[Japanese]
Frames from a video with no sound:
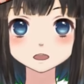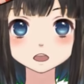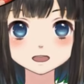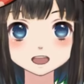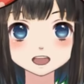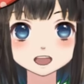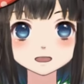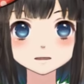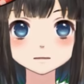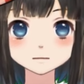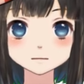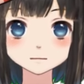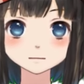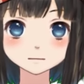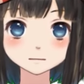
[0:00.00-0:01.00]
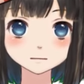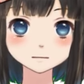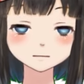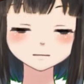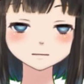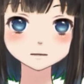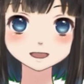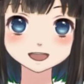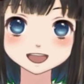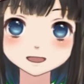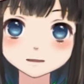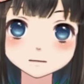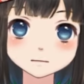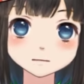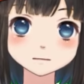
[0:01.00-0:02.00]
幸せになるために
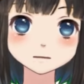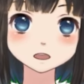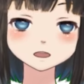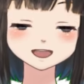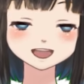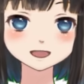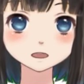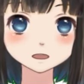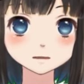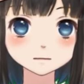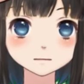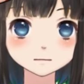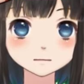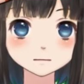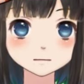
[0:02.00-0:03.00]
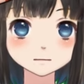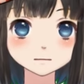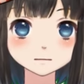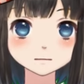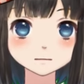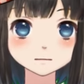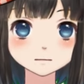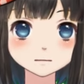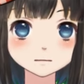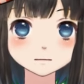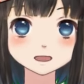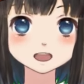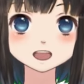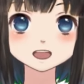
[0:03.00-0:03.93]
今すぐやめるべき3つのこ